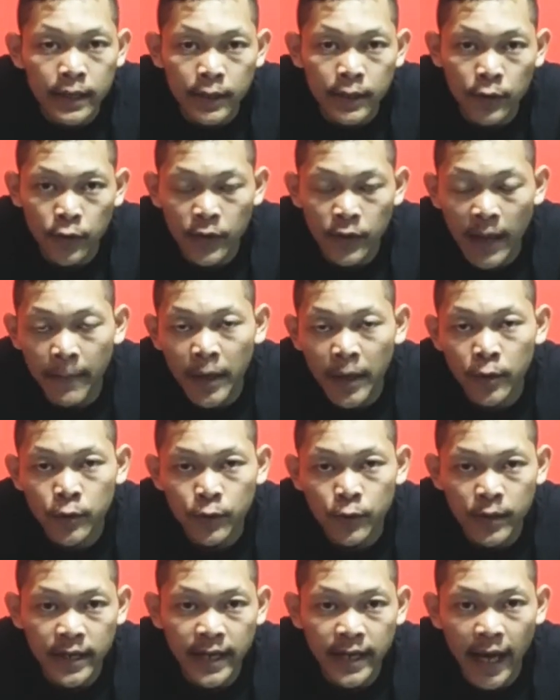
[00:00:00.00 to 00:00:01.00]
terutama
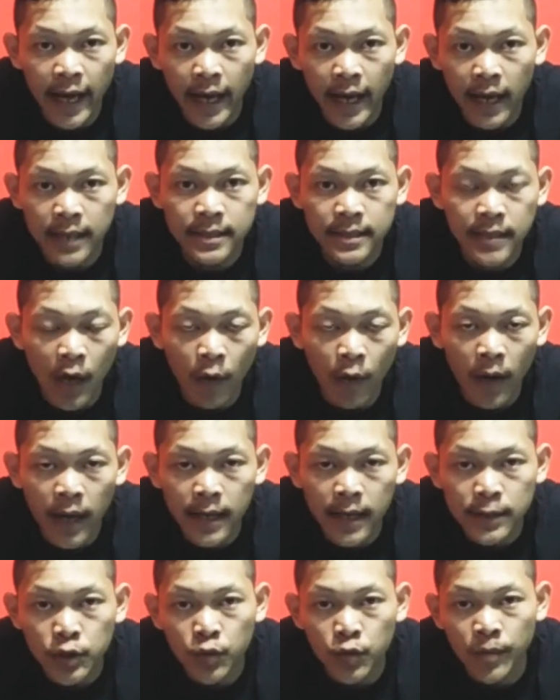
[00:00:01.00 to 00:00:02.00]
untuk di daerah
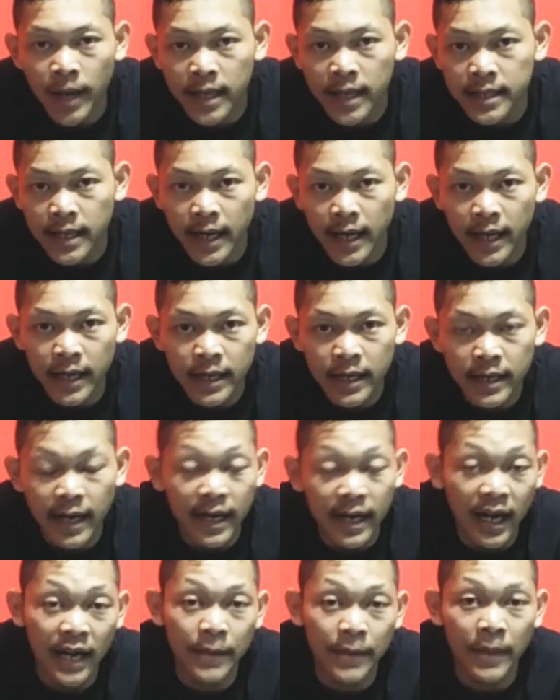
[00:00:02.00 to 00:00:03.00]
Jawa, Sumatera, dan
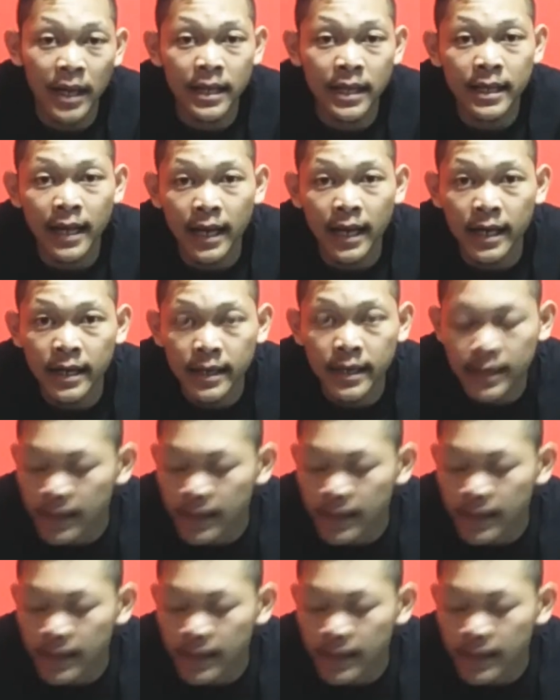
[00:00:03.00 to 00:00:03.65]
Kalimantan.